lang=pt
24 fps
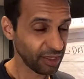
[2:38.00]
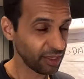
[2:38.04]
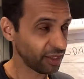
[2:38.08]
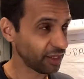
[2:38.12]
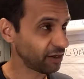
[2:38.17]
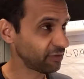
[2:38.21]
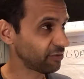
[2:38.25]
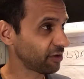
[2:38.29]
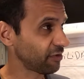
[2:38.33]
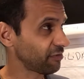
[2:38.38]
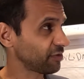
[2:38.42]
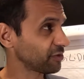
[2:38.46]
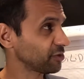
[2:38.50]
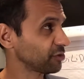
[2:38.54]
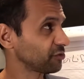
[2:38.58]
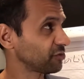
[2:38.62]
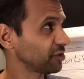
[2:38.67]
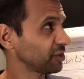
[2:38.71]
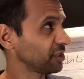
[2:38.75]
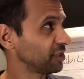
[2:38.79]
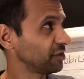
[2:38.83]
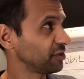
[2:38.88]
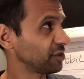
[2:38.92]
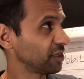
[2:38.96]
ele vai fazer o
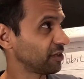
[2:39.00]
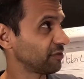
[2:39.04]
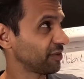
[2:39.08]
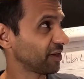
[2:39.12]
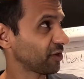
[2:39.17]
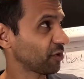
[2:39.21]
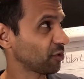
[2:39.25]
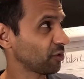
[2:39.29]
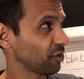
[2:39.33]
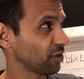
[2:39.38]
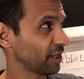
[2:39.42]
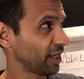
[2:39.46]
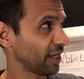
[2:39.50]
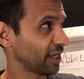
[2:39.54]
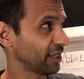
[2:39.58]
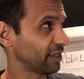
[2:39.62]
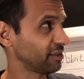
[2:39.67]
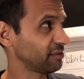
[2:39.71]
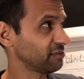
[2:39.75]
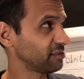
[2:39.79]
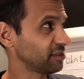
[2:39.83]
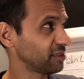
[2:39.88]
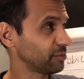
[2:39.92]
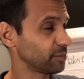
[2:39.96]
seguinte, ele vai colocar
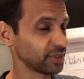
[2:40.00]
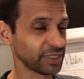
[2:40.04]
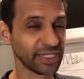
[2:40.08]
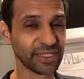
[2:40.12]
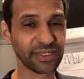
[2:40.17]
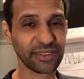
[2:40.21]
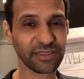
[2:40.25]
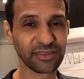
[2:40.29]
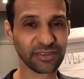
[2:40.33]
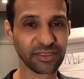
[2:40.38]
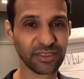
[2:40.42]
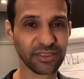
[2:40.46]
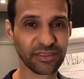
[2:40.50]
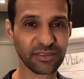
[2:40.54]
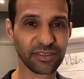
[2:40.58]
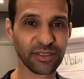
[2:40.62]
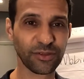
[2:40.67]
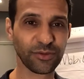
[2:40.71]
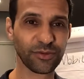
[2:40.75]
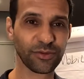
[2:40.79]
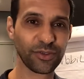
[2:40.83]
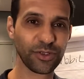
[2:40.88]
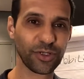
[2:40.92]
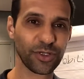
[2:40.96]
aqui em cima na
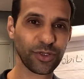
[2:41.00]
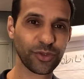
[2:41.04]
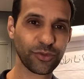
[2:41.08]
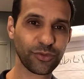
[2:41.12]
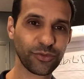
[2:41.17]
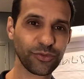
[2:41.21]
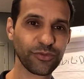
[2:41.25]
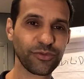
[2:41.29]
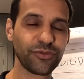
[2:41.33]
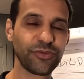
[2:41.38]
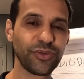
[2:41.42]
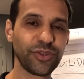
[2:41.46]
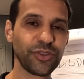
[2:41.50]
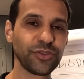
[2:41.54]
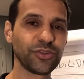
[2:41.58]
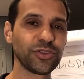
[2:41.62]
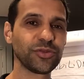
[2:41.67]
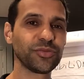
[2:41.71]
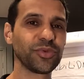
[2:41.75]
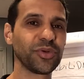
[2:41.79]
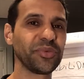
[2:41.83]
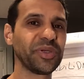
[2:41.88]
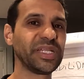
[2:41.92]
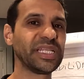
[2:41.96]
descrição um vídeo
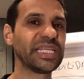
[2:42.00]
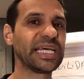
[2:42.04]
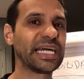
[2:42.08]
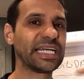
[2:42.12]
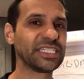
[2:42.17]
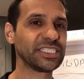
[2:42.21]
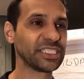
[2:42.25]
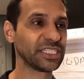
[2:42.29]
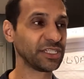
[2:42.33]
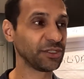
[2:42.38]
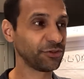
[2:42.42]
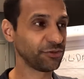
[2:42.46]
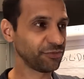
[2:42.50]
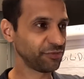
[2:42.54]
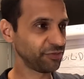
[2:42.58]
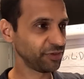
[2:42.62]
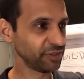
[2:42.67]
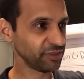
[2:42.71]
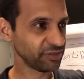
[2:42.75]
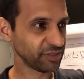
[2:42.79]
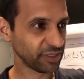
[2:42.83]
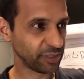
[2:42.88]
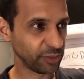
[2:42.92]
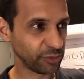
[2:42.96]
de mobilidade que eu
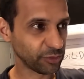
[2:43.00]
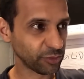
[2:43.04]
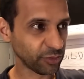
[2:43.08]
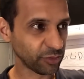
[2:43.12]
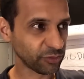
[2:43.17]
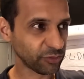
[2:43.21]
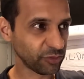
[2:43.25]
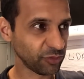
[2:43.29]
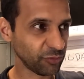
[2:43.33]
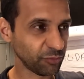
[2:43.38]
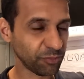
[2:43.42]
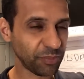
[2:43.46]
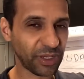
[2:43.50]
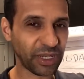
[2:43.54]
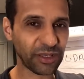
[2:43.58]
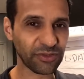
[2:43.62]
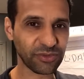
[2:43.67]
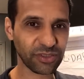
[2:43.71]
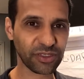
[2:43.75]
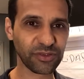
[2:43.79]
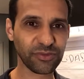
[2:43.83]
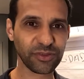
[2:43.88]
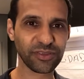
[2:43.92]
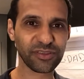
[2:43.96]
fiz aqui no nosso
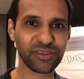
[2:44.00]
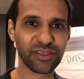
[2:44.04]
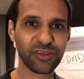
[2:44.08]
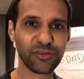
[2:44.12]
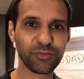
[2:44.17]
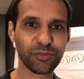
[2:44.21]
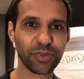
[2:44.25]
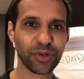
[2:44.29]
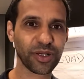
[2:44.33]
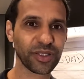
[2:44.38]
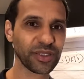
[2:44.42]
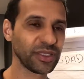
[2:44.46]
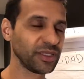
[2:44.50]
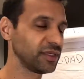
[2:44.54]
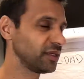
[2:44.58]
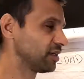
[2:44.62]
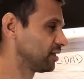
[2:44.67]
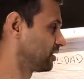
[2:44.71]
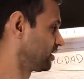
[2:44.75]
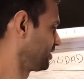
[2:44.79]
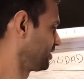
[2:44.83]
espaço que vocês podem